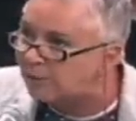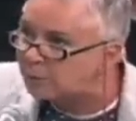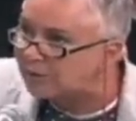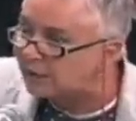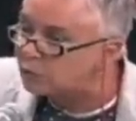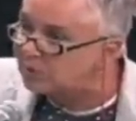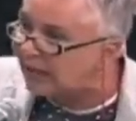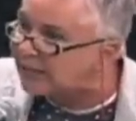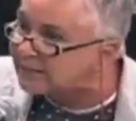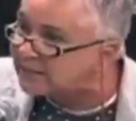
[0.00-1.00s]
do deputado
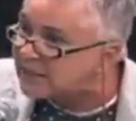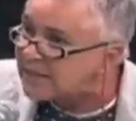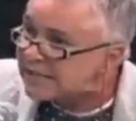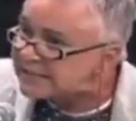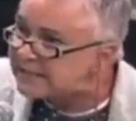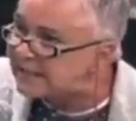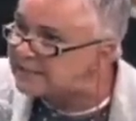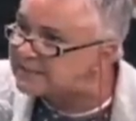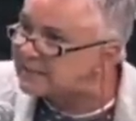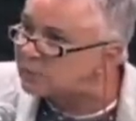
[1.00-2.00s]
Nader se
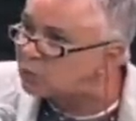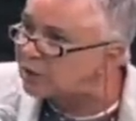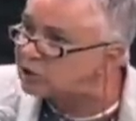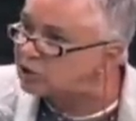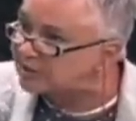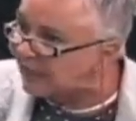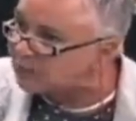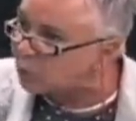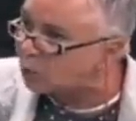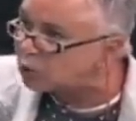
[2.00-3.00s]
lançando
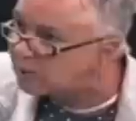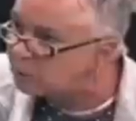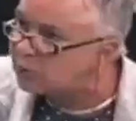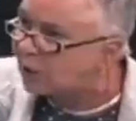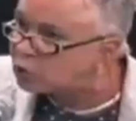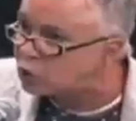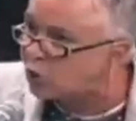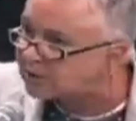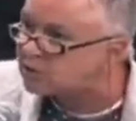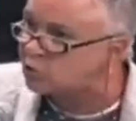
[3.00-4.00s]
candidato ao Tribunal de
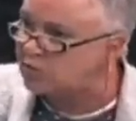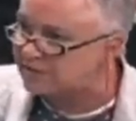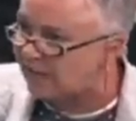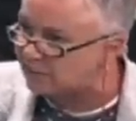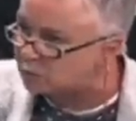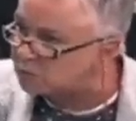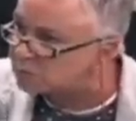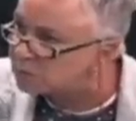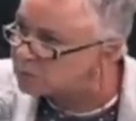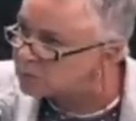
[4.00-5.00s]
Contas do Estado.